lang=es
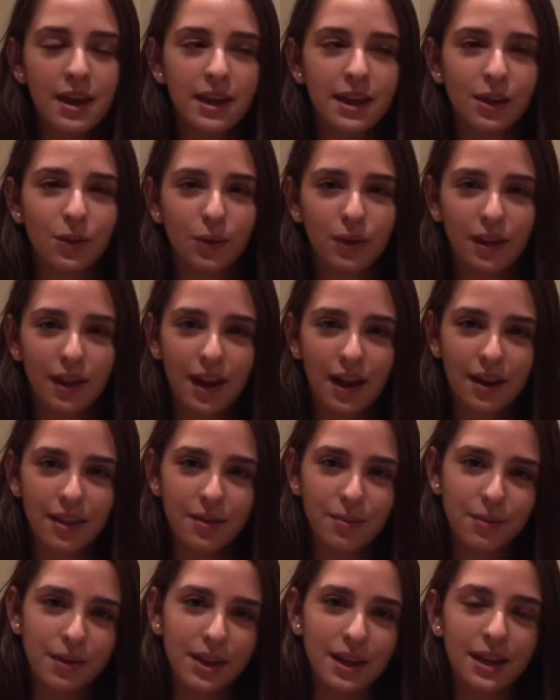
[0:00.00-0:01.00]
y cuidar
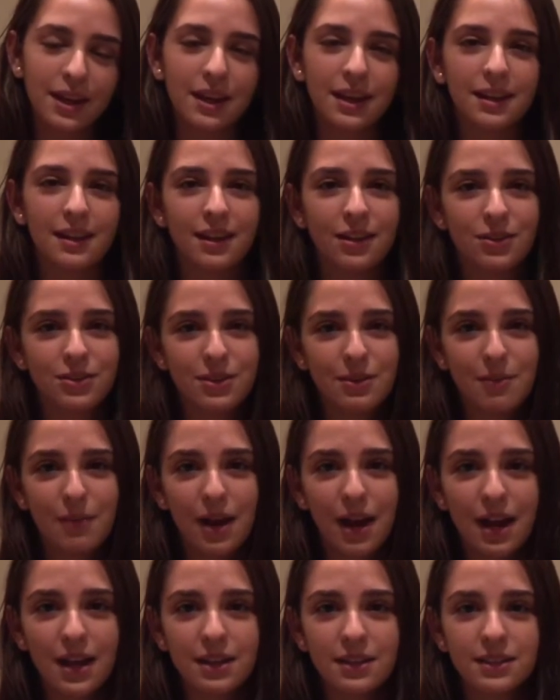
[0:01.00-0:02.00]
de mí y de los
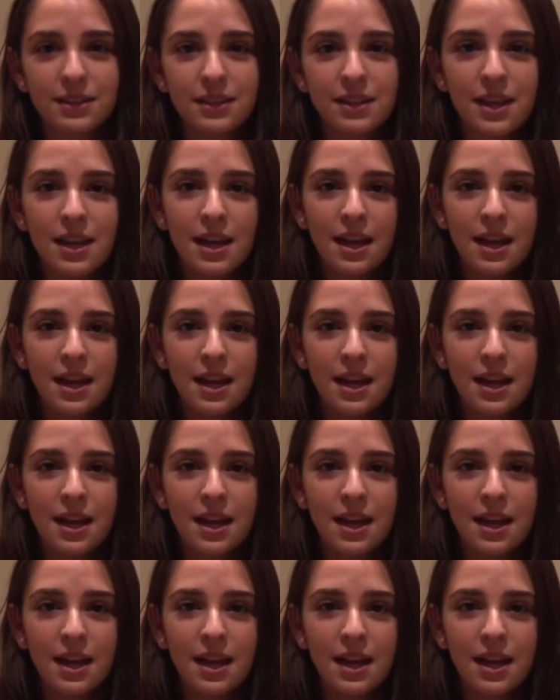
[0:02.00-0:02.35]
demás